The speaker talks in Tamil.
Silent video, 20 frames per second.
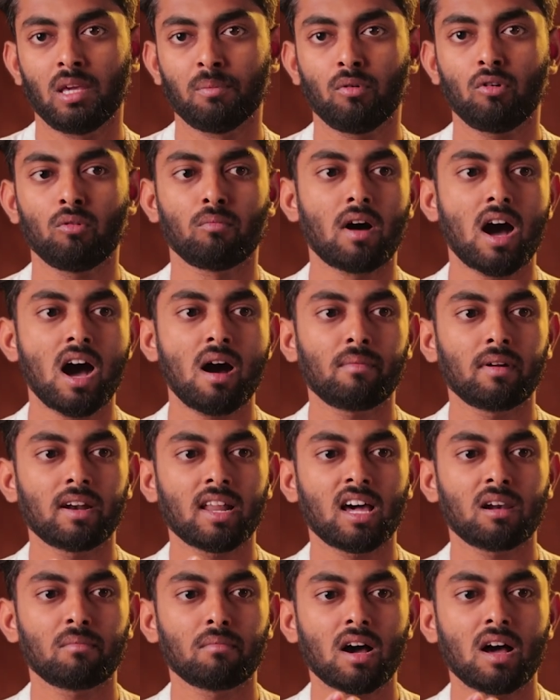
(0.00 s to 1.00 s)
இப்போது
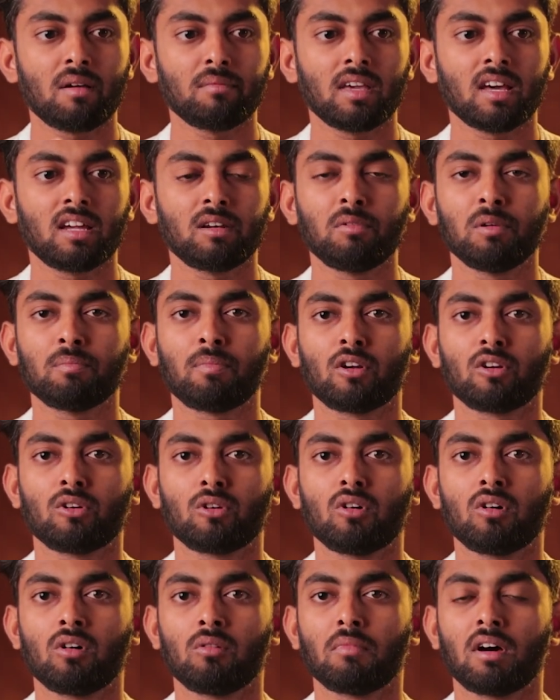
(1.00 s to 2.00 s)
மாமனார் மாமியார் இப்படி
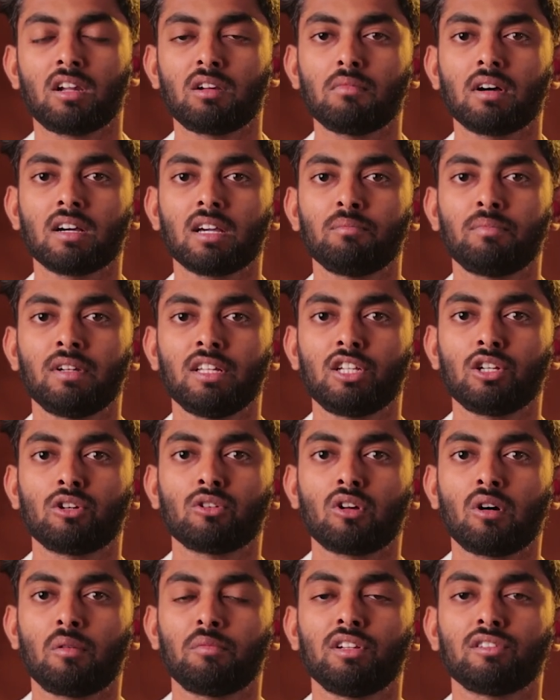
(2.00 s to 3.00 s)
பண்ணணும் மருமக இப்படி
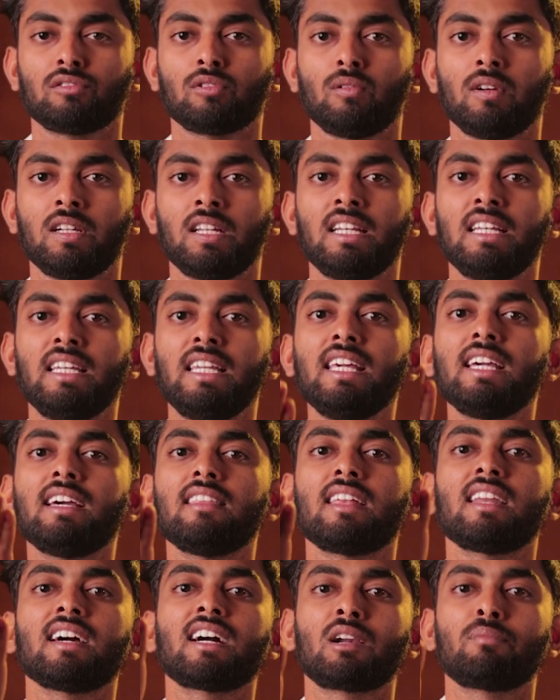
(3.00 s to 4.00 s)
இருக்கணும் அப்படின்னு சொல்லிட்டு
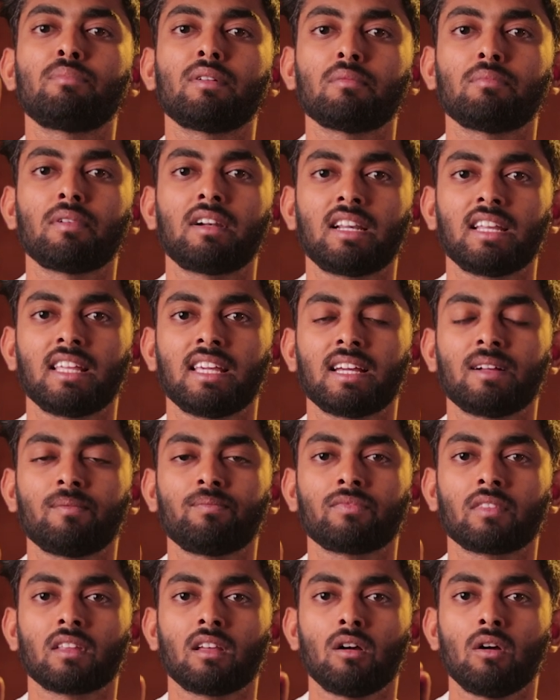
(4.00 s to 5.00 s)
நீங்கள் தானே கற்பனை பண்ணுறீங்க
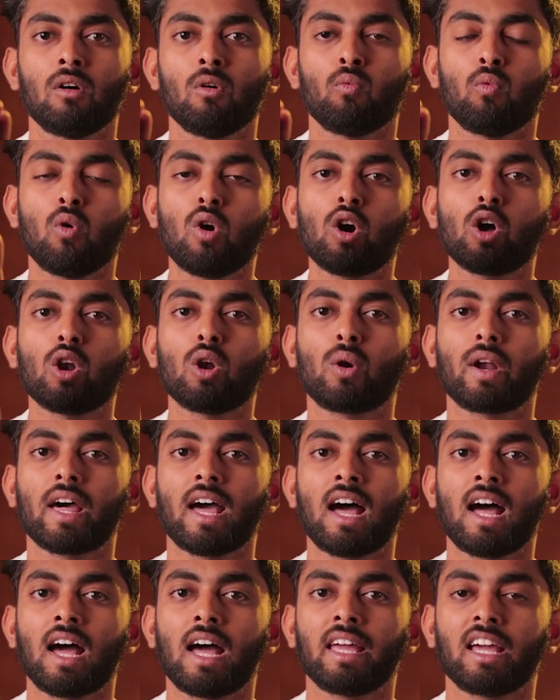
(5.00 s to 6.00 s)

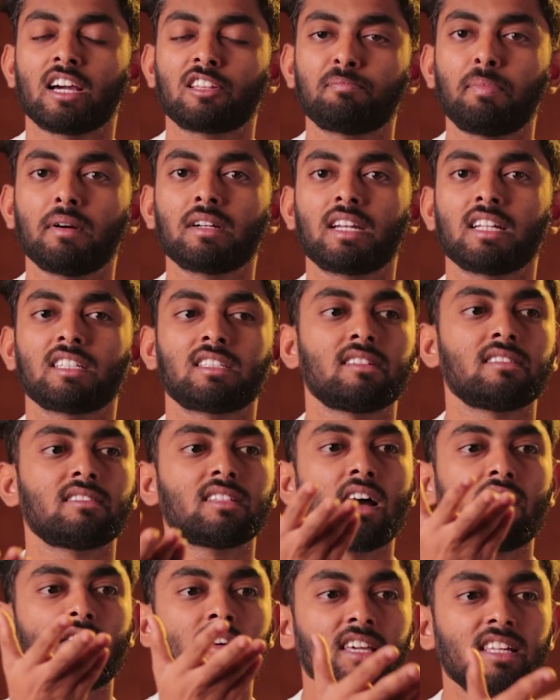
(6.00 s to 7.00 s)
உங்களோட
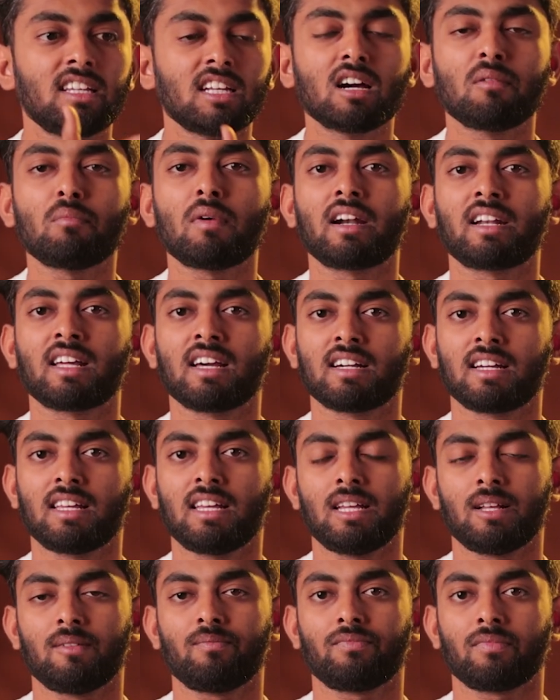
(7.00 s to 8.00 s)
எக்ஸ்பெக்டேஷன்ஸ்க்கு அவங்க இருக்க மாட்டாங்க
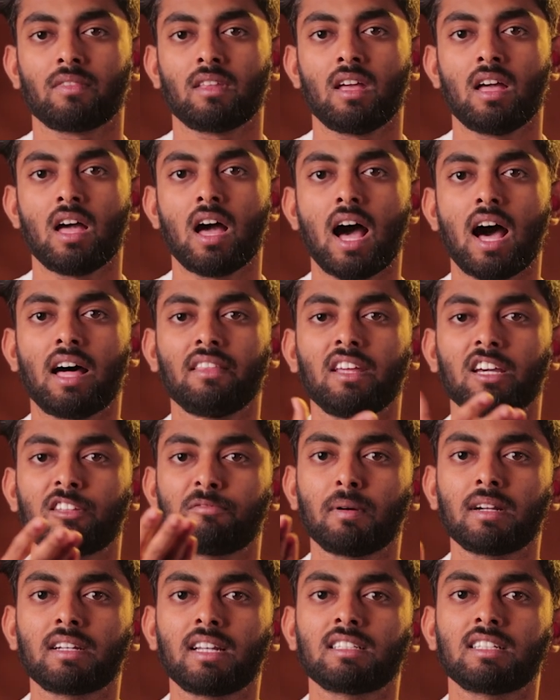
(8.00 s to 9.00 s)
அந்த
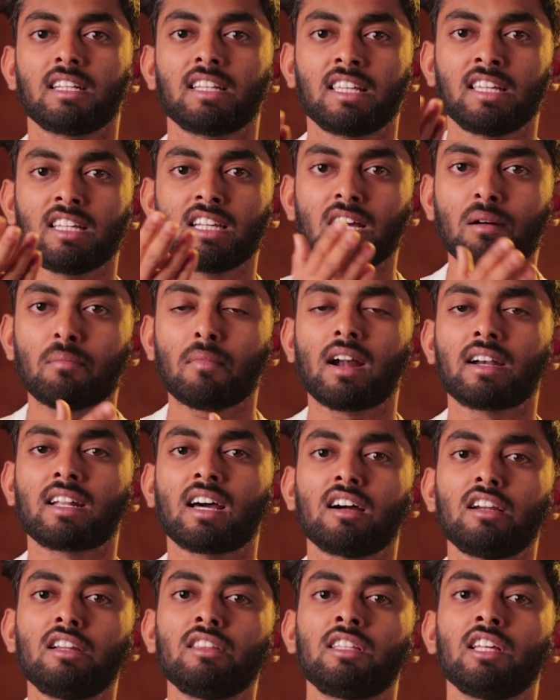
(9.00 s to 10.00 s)
எக்ஸ்பெக்டேஷனுக்கு இருக்க
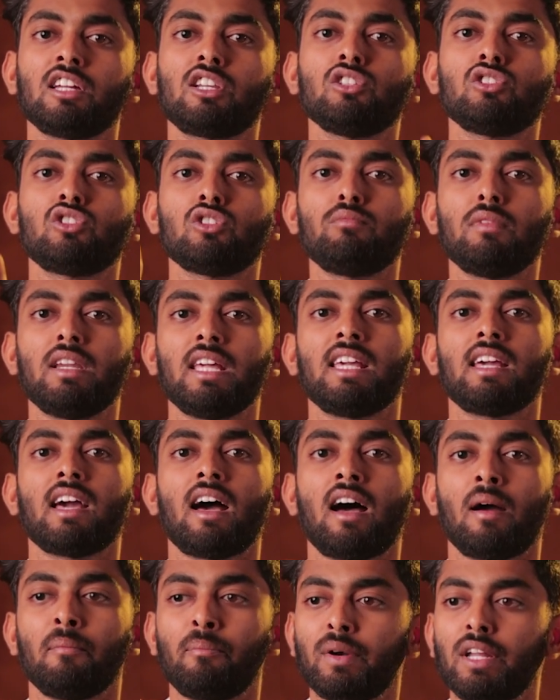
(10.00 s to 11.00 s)
மாட்டாங்கன்னு தெரிஞ்சும்
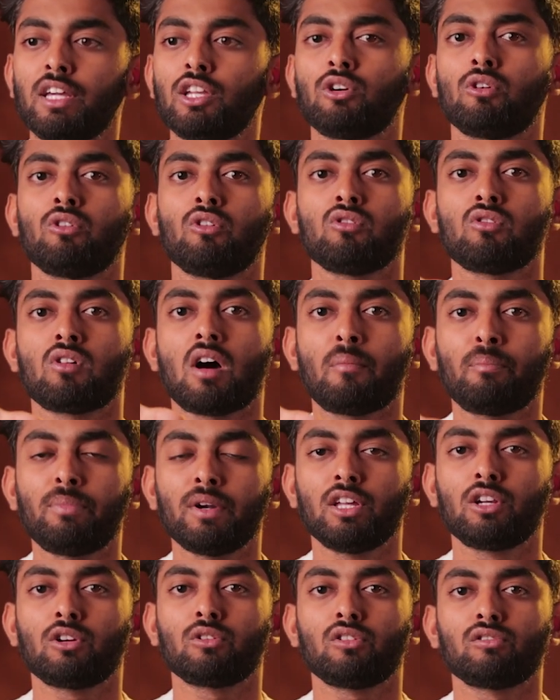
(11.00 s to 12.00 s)
நீங்கள் அப்படி இருக்கணும்
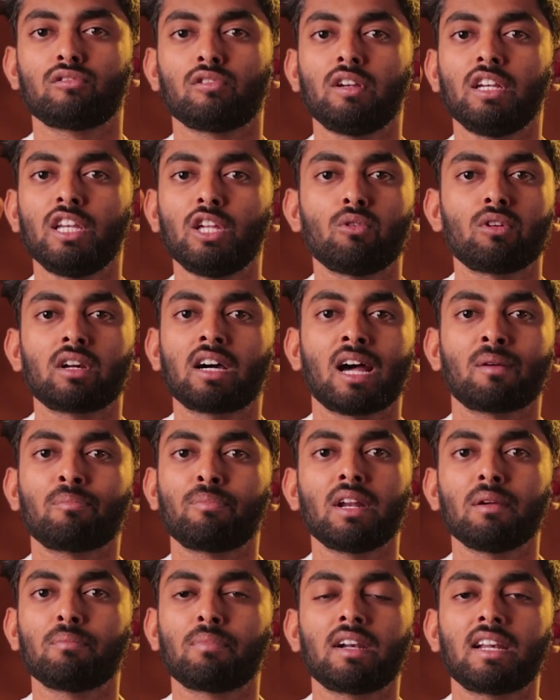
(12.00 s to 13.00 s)
அப்படி இருக்கணும்னு சொல்லி நீங்கள் ஒரு
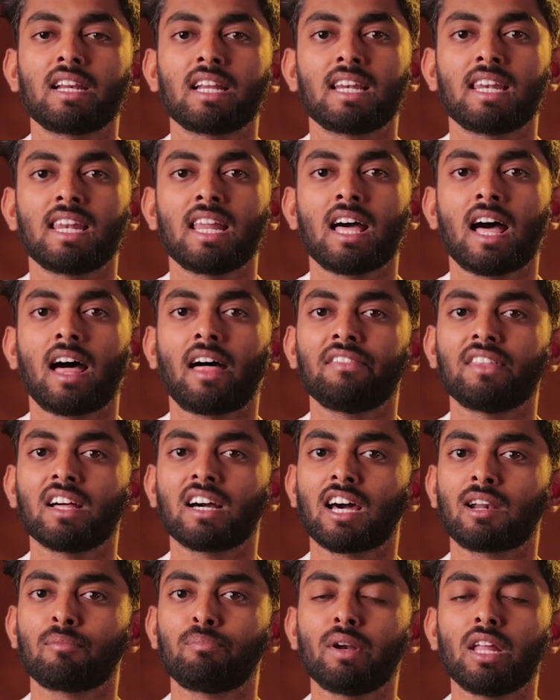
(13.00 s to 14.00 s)
கற்பனை பண்ணுறீங்கல்ல அந்த
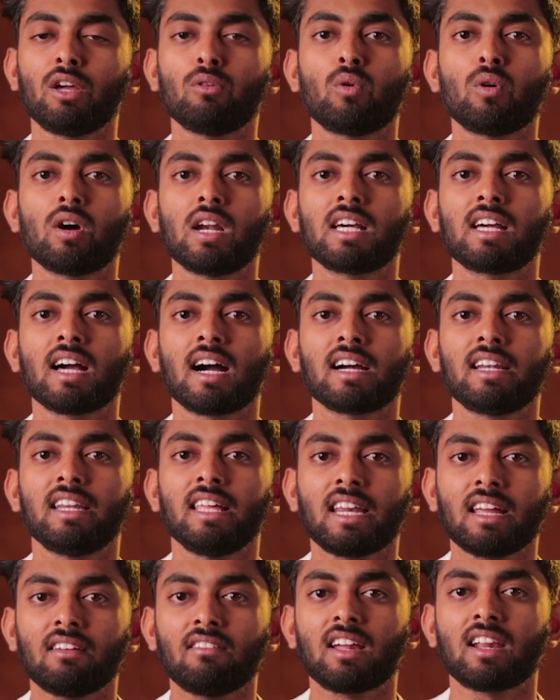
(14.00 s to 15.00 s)
கற்பனை உங்களுக்கு அங்கே
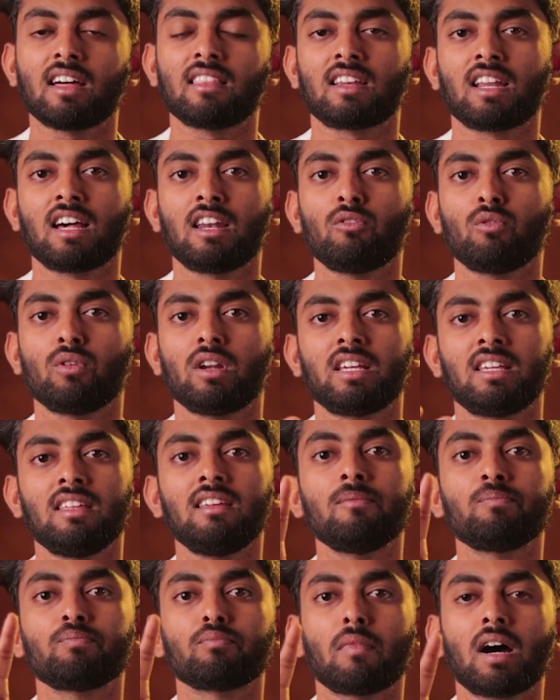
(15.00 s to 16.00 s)
நிறைவேறாதனால
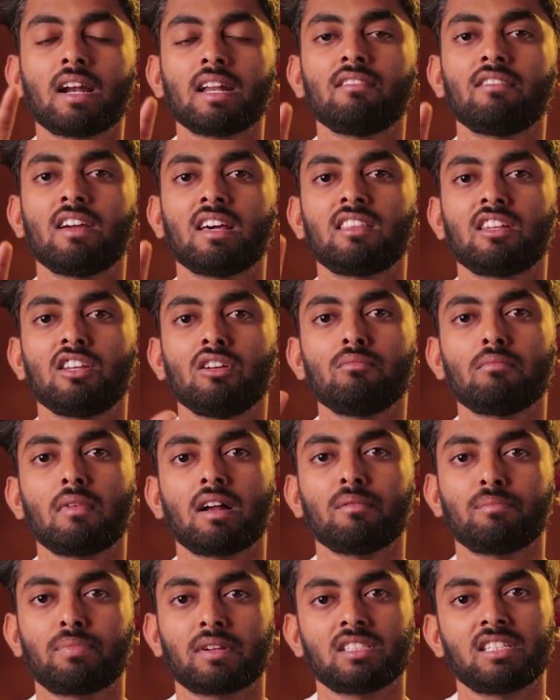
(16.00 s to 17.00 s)
உங்களுக்கு மனவேதனையும்
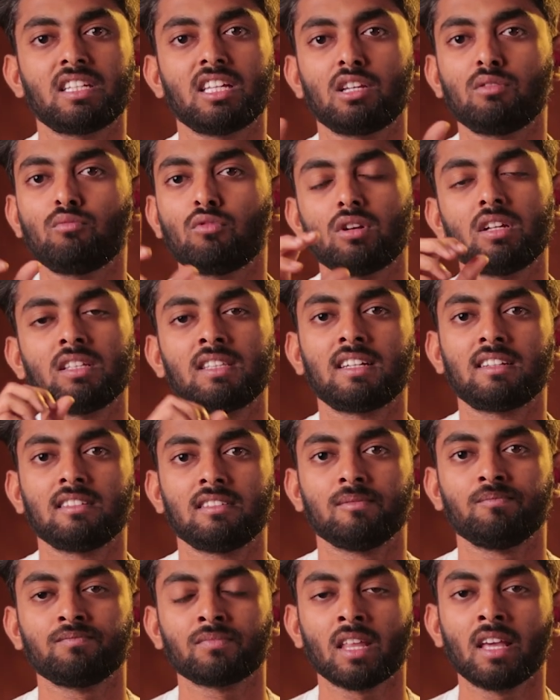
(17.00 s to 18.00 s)
மன பிரச்சனைகளும் உங்களுக்கு
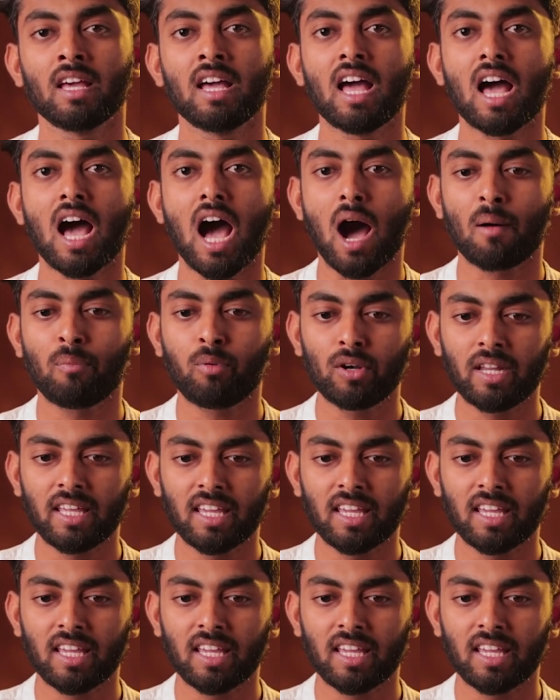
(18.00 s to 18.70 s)
தருது அப்போ